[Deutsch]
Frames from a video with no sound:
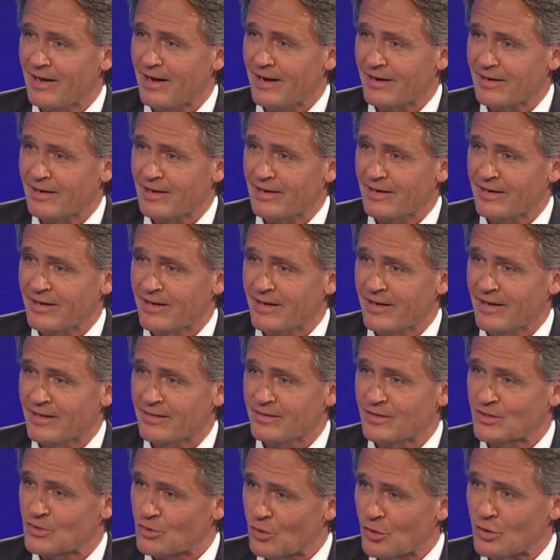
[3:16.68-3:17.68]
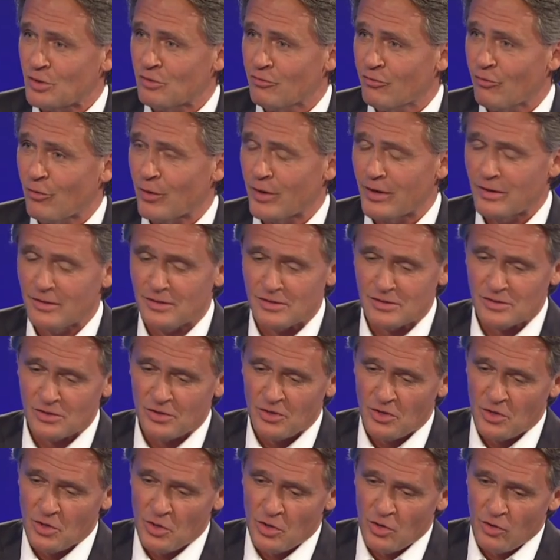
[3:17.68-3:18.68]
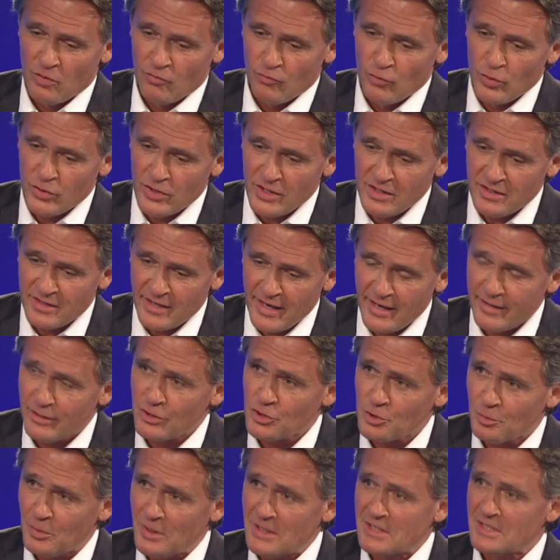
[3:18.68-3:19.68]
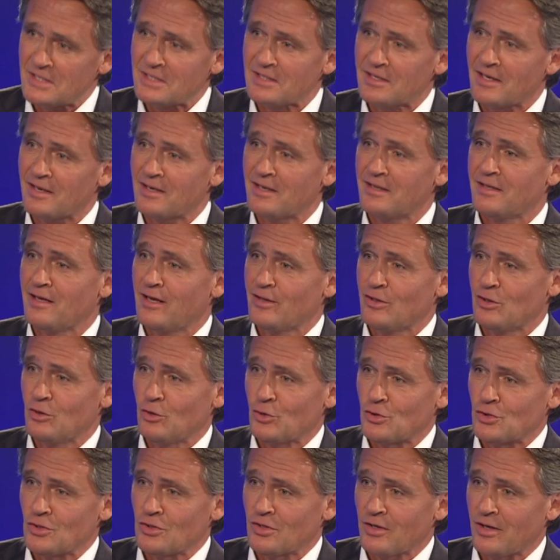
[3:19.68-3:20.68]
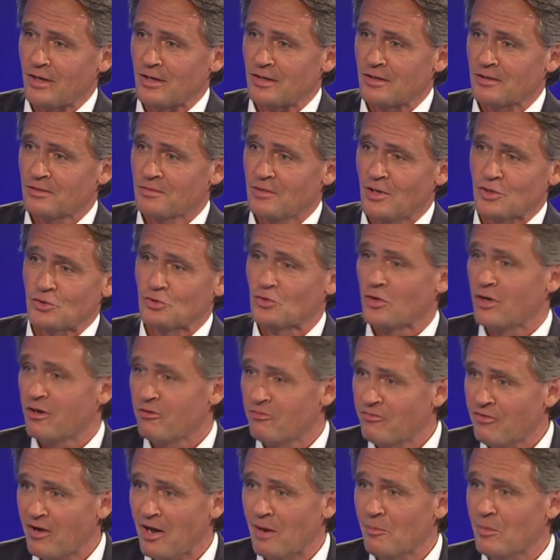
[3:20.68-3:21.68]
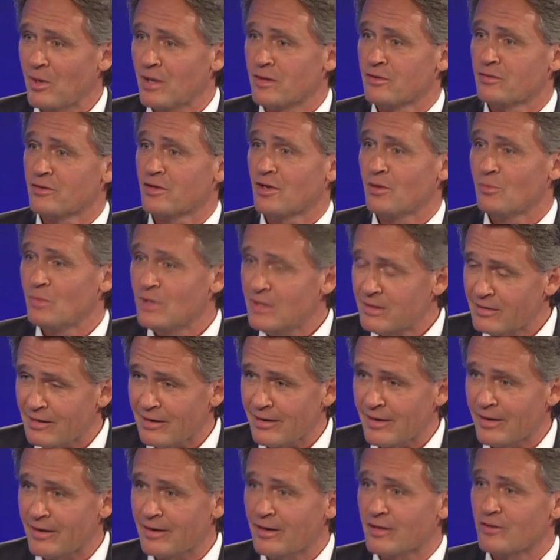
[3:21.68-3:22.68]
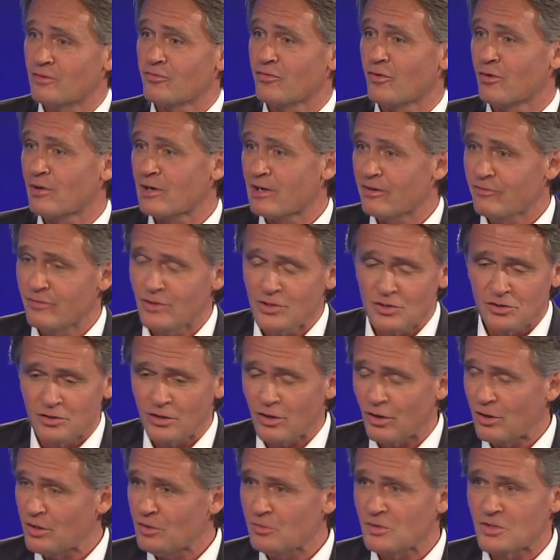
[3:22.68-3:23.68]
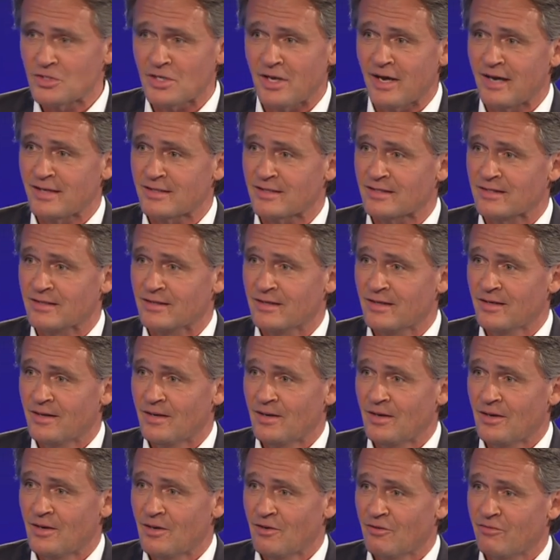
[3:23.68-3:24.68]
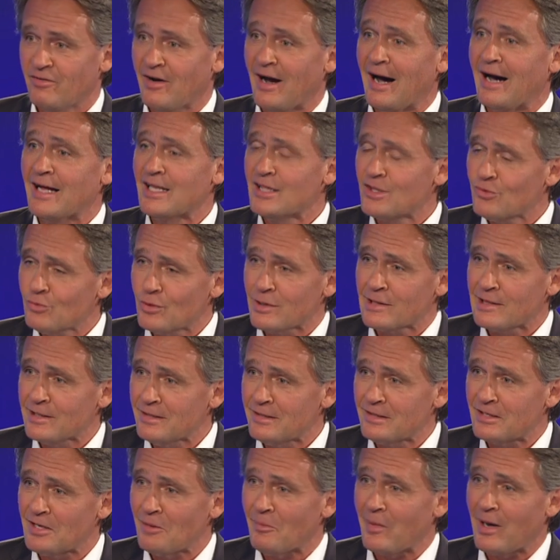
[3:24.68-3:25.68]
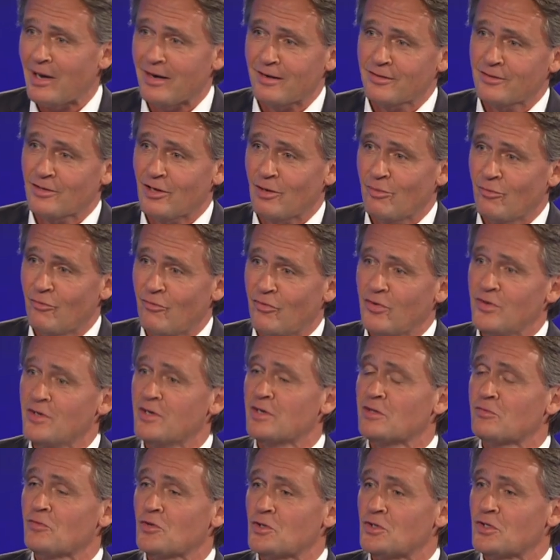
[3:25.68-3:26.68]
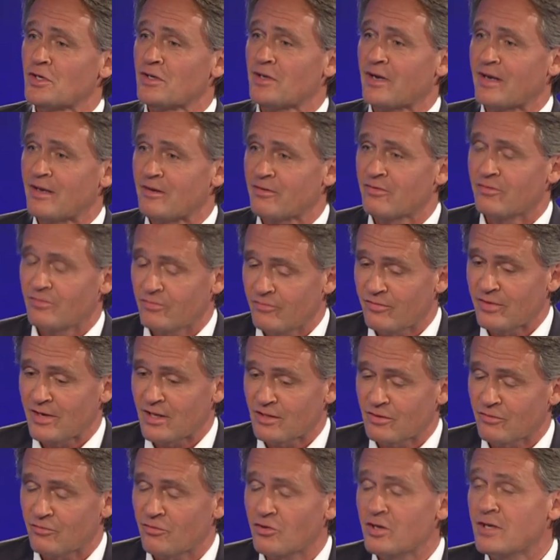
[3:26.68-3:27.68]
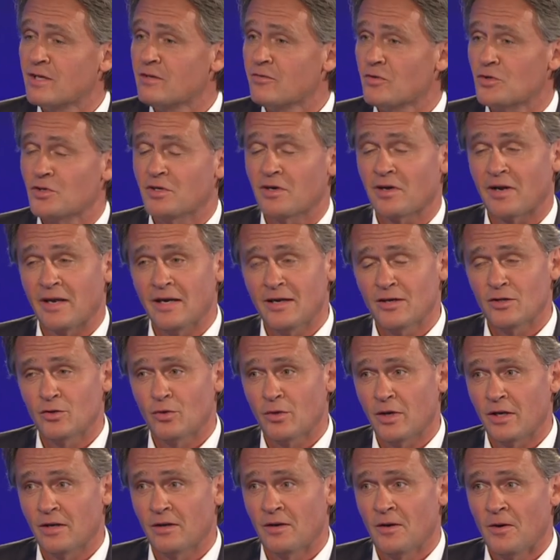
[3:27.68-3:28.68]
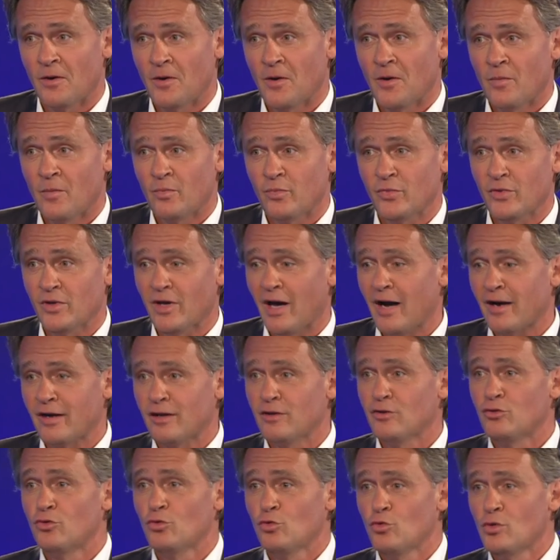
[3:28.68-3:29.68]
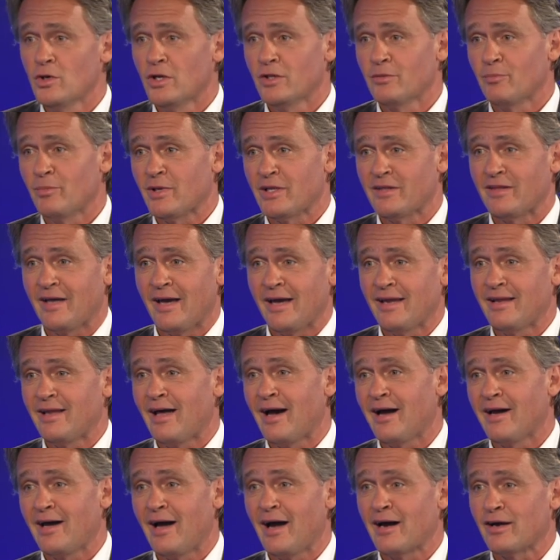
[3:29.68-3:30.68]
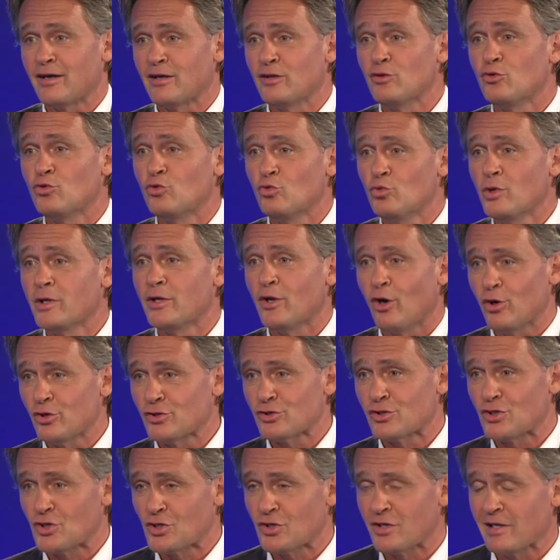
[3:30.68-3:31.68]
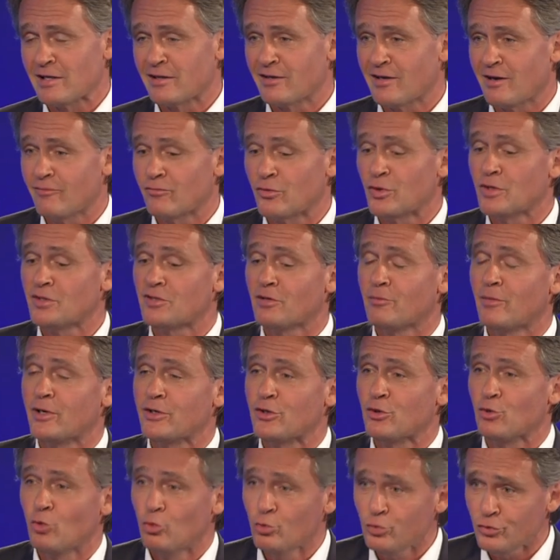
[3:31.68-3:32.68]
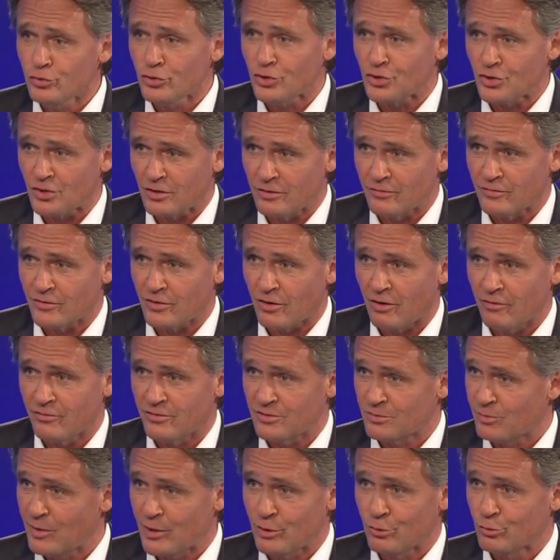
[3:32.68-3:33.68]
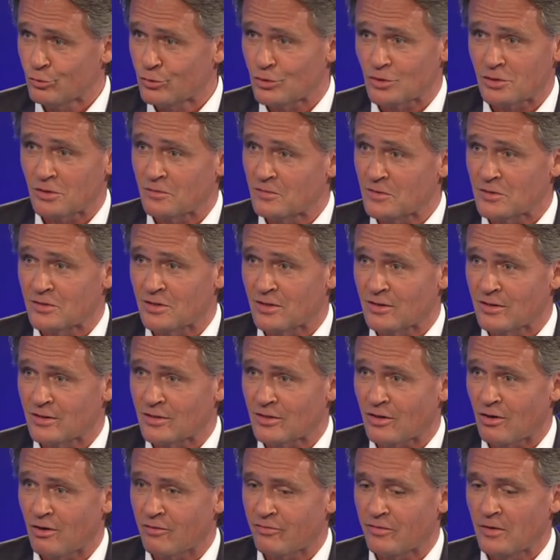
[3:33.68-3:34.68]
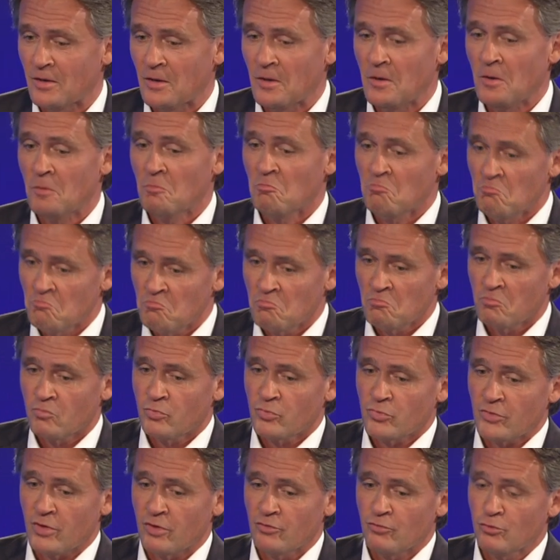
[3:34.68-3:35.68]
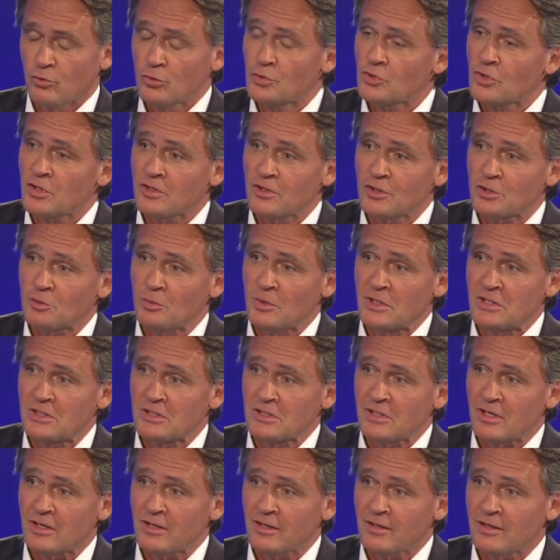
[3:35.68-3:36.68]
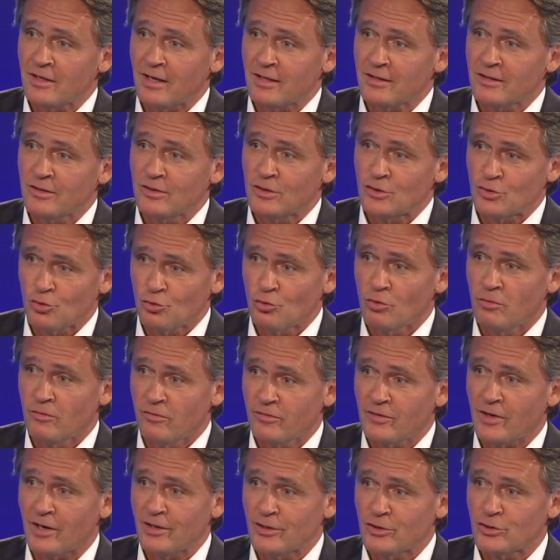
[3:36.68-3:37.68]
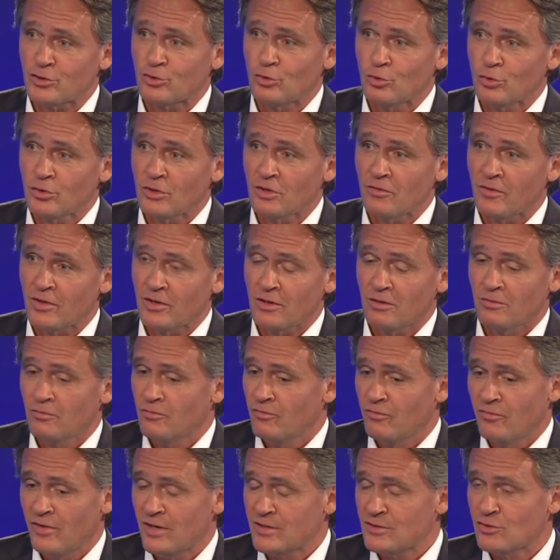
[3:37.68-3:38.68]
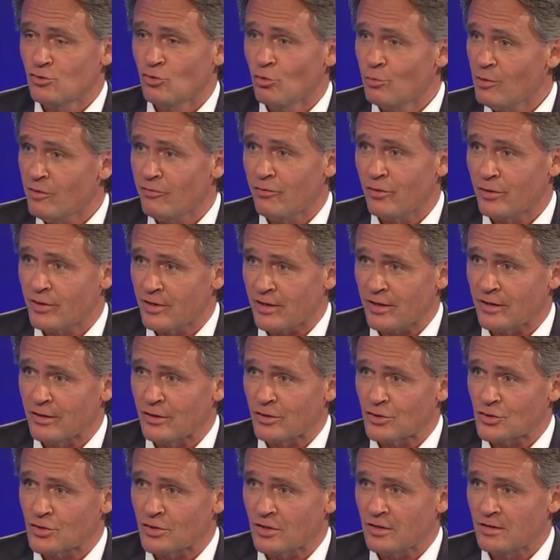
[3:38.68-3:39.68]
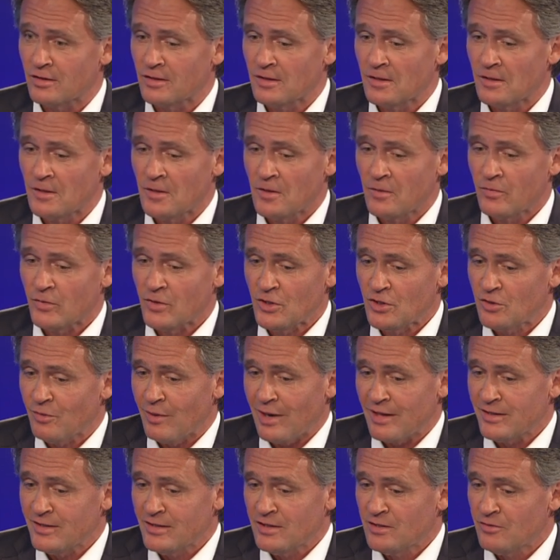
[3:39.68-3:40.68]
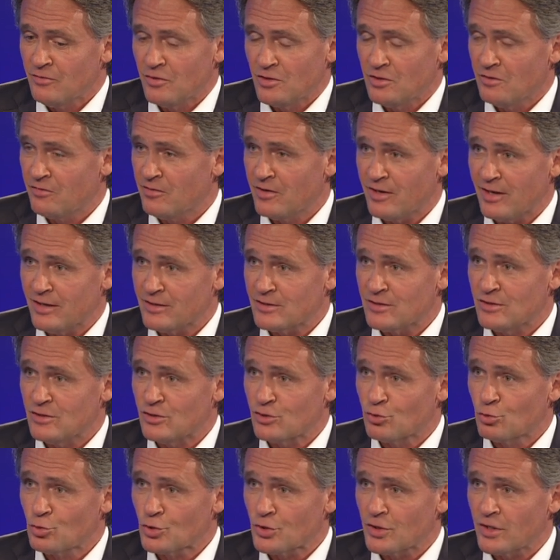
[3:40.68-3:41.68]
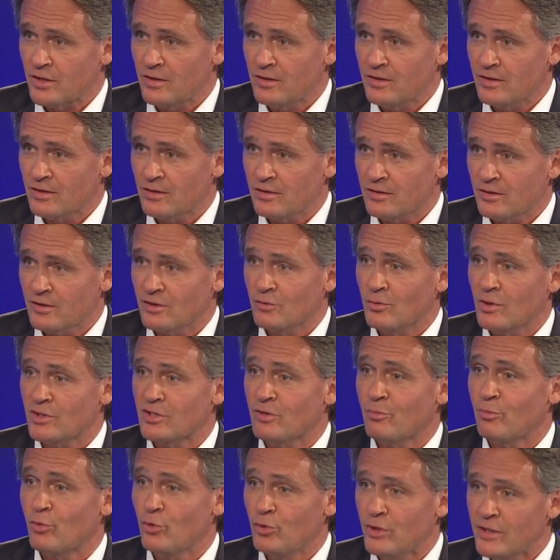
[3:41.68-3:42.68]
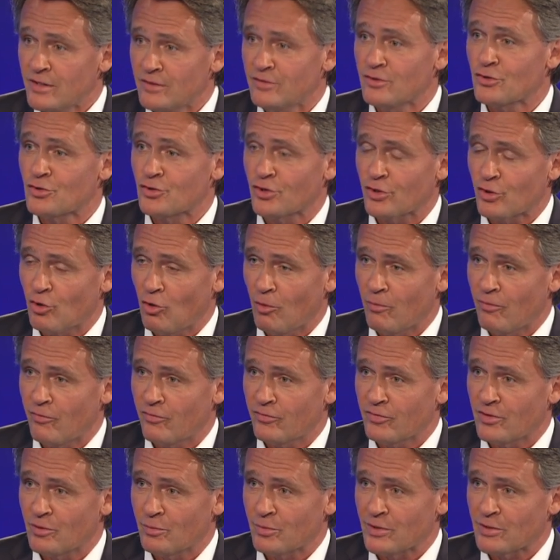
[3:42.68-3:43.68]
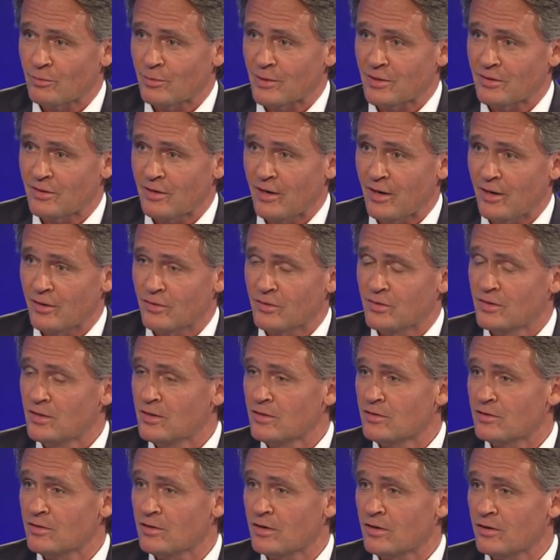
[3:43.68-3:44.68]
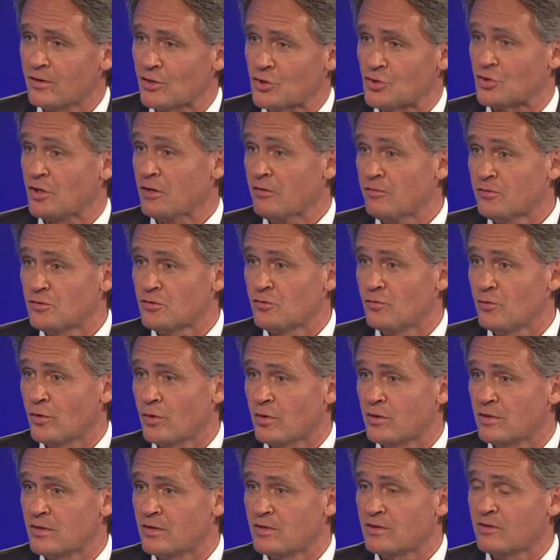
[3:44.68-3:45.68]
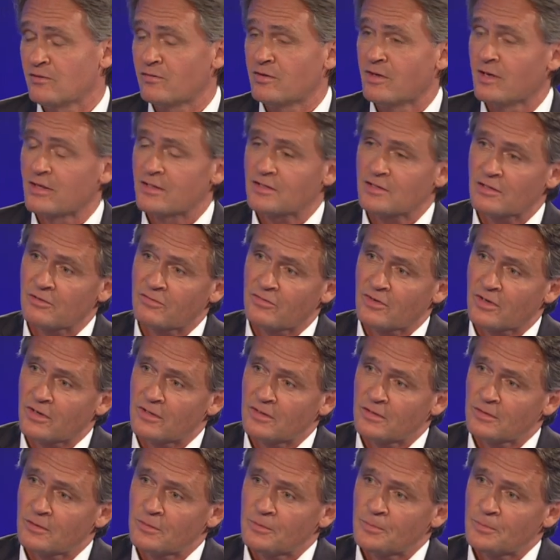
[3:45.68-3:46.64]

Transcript: Angelegenheiten. Ich sage Ihnen Folgendes. Würde jeder Spitzenkandidat in Österreich, also der Herr Feimann, der Herr Mitterlehner, die Frau Klawischnik, alle wie sie heißen, verantwortlich gemacht haben für irgendwelche werden für irgendwelche Rechnungen, die Agenturen, parteinahe Agenturen ausgestellt haben und nicht einmal die Unterschrift drauf ist, meine Unterschrift ist da nicht drauf, dann wünsche ich den Spitzenkandidaten in Zukunft alles Gute, weil dann werden sie nur mehr vor Gericht stehen. Ich war nicht für die Finanzen zuständig. Ich war der politische Kopf der Partei und nicht der Geschäftsführer und nicht der Finanzreferent.